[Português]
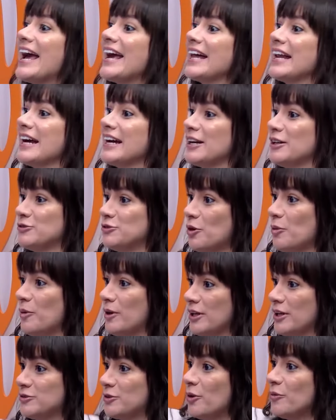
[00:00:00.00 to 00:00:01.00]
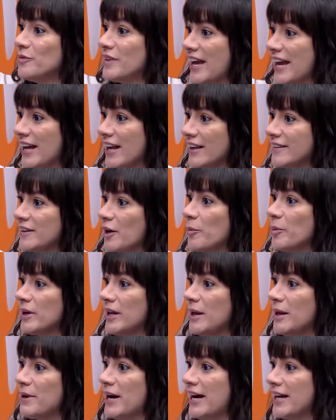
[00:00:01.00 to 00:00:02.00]
Aí ela catou o moletom dela, deu
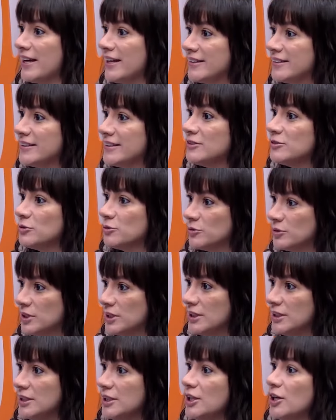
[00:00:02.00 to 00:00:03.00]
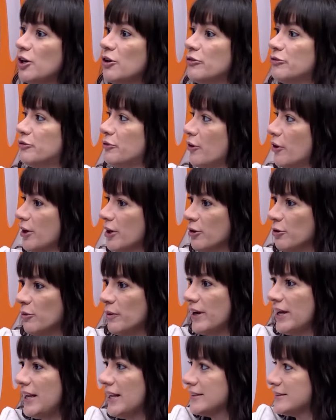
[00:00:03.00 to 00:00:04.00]
para ele amarrar na cintura, foi
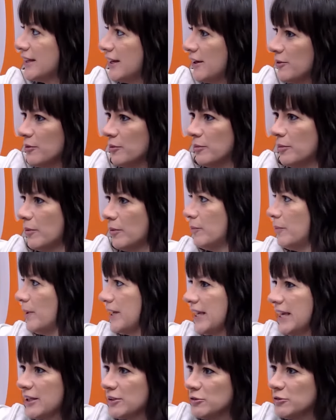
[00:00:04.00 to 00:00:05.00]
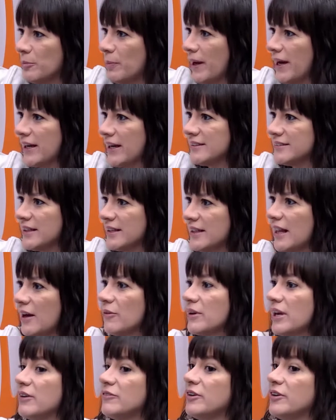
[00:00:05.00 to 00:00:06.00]
com ele até o banheiro, banheiro. do parque, sei
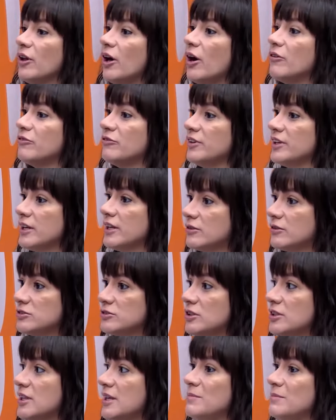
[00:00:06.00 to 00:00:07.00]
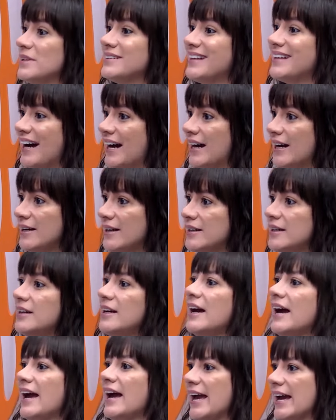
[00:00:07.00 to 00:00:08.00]
lá o que, falou: ó, fica com isso aqui, me dá.
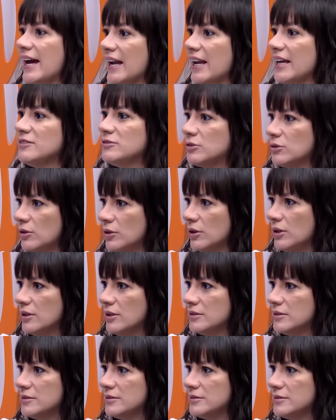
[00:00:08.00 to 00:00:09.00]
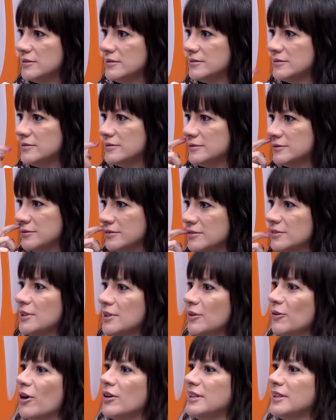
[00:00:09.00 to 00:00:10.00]
Ela entrou no,
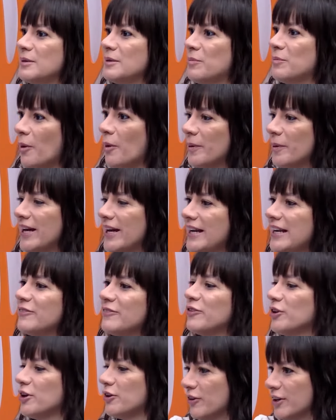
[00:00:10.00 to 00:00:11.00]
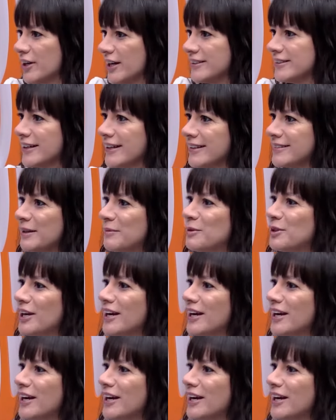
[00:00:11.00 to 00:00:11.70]
no negócio, limpou pra ele, ele falou: eu vou casar com essa